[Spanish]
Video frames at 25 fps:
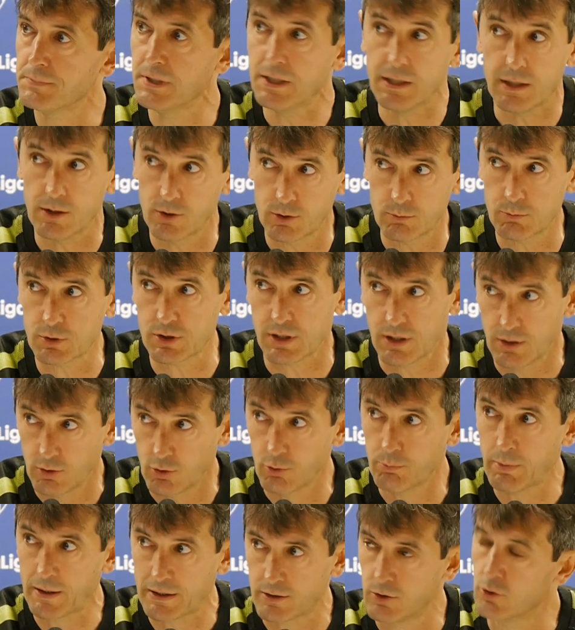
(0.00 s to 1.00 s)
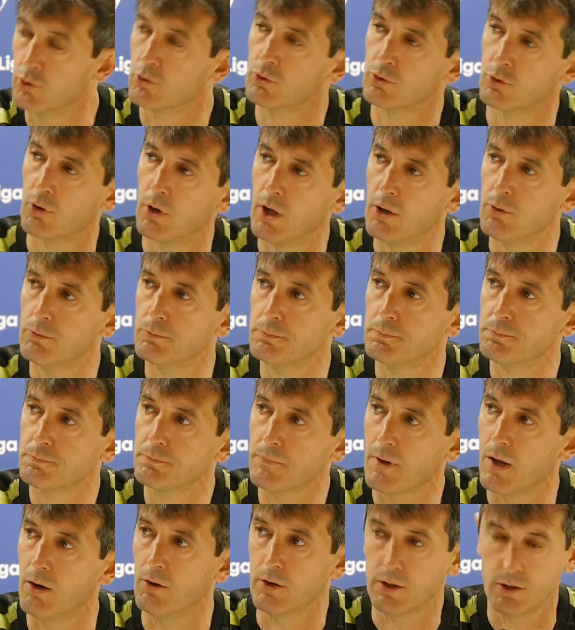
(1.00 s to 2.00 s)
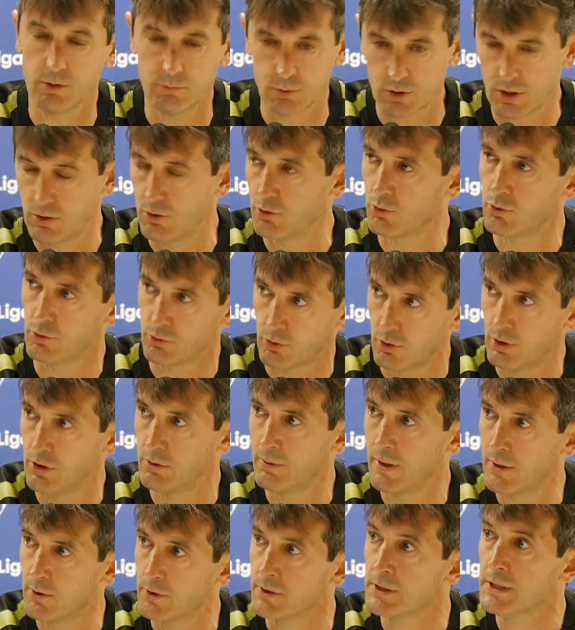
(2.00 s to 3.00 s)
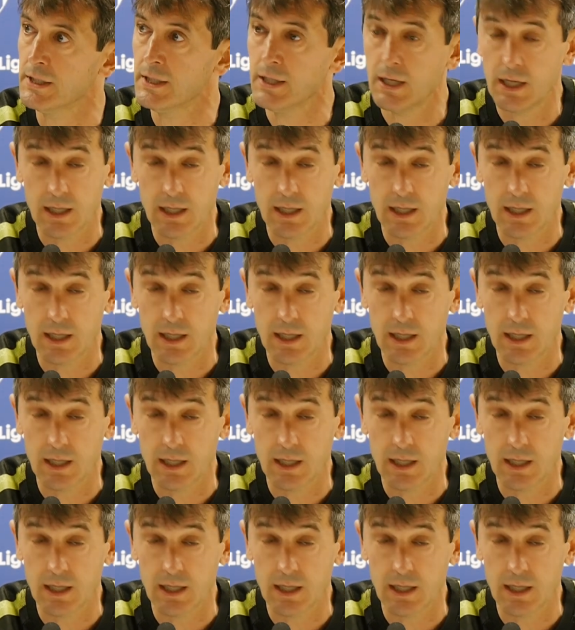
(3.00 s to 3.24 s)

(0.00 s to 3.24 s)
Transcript: Y creo que hemos tenido el partido controlado, aunque no hemos tenido el control del balón